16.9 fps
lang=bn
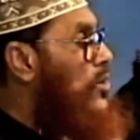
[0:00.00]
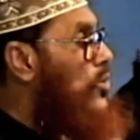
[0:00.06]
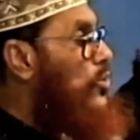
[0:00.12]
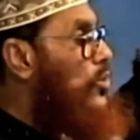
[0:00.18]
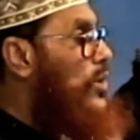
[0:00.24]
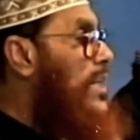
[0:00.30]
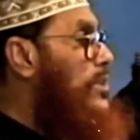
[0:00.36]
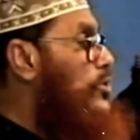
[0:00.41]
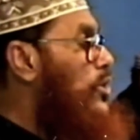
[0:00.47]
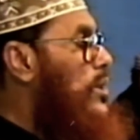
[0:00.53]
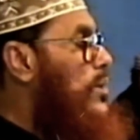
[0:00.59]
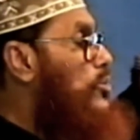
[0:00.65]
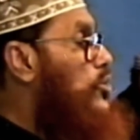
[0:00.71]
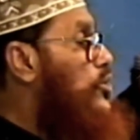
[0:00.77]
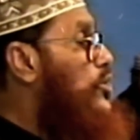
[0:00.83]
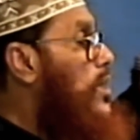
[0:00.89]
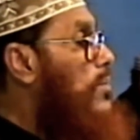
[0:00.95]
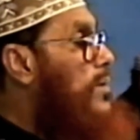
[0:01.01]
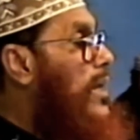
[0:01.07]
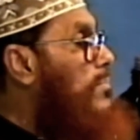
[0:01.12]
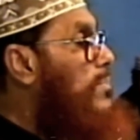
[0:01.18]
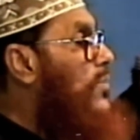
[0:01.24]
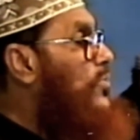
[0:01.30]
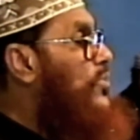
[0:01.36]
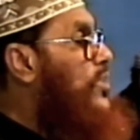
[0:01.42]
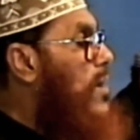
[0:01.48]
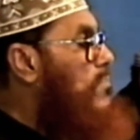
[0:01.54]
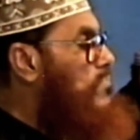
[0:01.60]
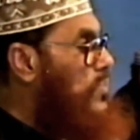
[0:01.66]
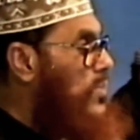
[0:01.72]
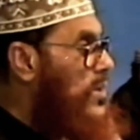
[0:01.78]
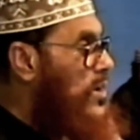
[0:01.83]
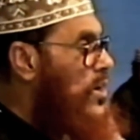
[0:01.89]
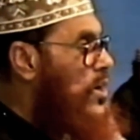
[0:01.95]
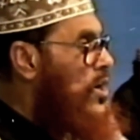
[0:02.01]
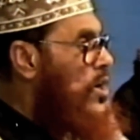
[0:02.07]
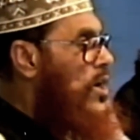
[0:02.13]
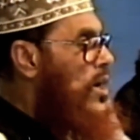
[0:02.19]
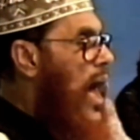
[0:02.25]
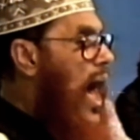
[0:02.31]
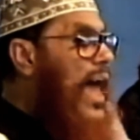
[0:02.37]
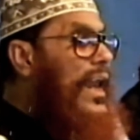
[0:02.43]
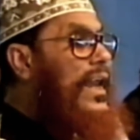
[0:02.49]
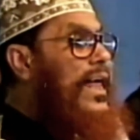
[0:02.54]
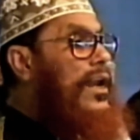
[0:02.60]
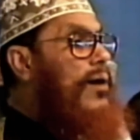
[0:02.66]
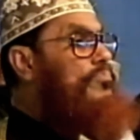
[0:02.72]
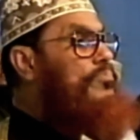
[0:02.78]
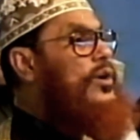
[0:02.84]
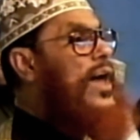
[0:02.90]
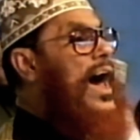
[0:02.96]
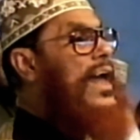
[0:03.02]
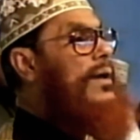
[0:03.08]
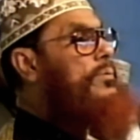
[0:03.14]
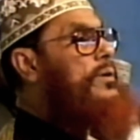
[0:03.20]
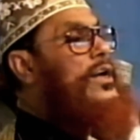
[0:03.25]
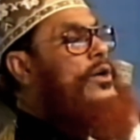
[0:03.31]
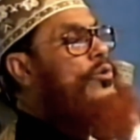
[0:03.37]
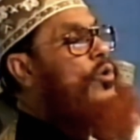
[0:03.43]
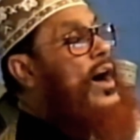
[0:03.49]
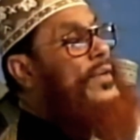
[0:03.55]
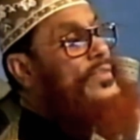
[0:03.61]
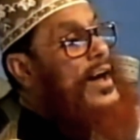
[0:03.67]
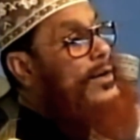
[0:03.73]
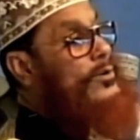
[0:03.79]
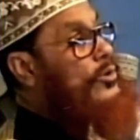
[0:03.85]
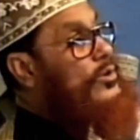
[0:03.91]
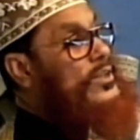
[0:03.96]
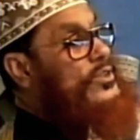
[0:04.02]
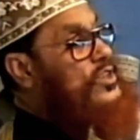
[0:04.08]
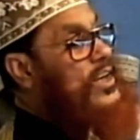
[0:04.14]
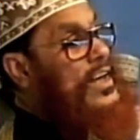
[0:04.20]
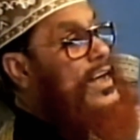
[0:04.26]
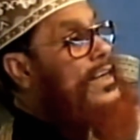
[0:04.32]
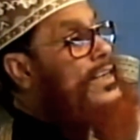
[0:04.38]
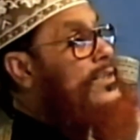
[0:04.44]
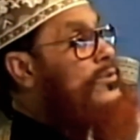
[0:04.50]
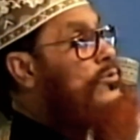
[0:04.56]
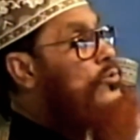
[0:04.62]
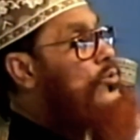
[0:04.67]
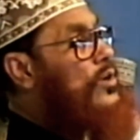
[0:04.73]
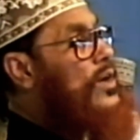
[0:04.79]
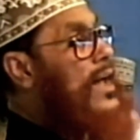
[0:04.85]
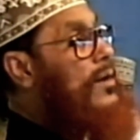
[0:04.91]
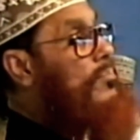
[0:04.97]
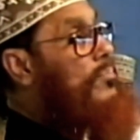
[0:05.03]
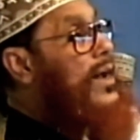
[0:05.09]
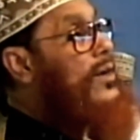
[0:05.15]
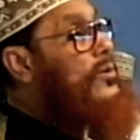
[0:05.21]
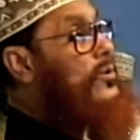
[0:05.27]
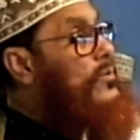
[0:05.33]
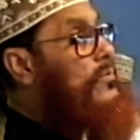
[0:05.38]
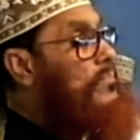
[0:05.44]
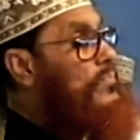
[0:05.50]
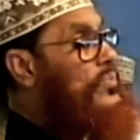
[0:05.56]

কোরআন যদি বুঝতাম আর মানতাম আল্লাহ রাব্বুল আলামিন ওয়াদা করেছেন কোরআন মানো